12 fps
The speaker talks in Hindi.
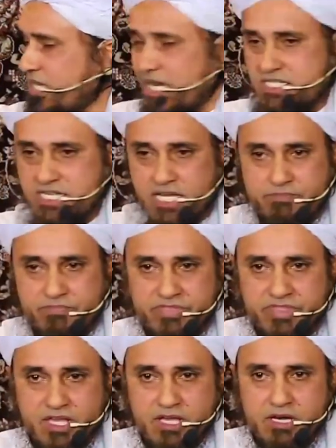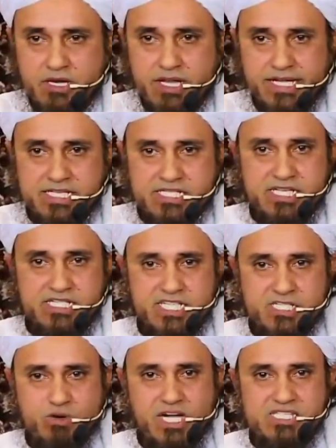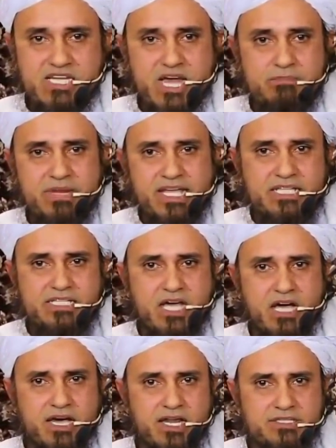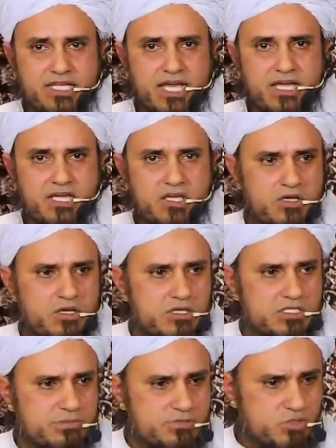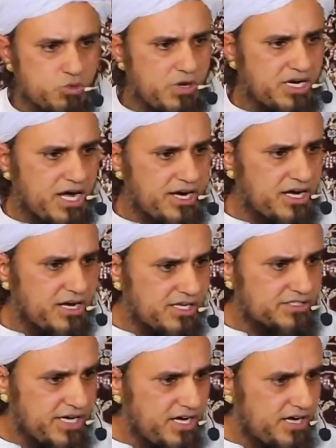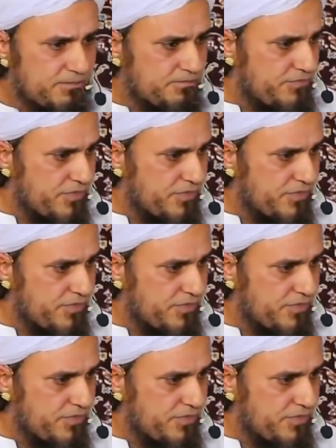जायज़ हैं लेकिन जिन चीज़ों का इस्लाम ने कह दिया गलत है जब सुअर खाना गलत है ना